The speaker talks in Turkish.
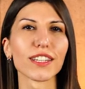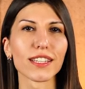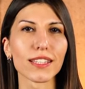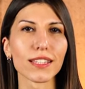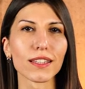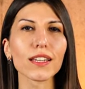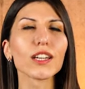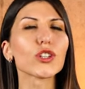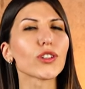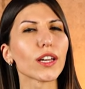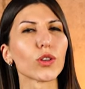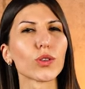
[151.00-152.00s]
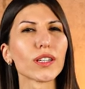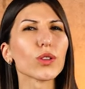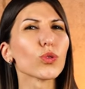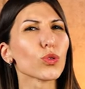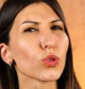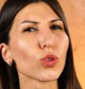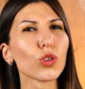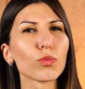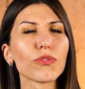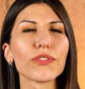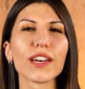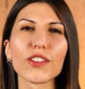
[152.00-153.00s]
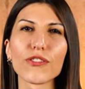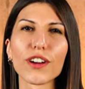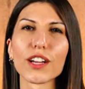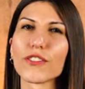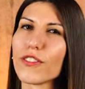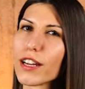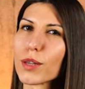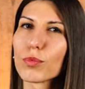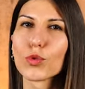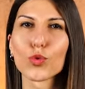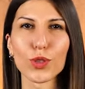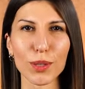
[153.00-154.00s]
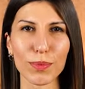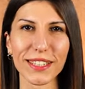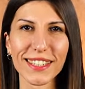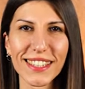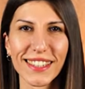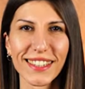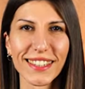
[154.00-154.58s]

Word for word: arasında aşağı yukarı %10'luk bir fiyat farkı var gibi düşünebilirsin.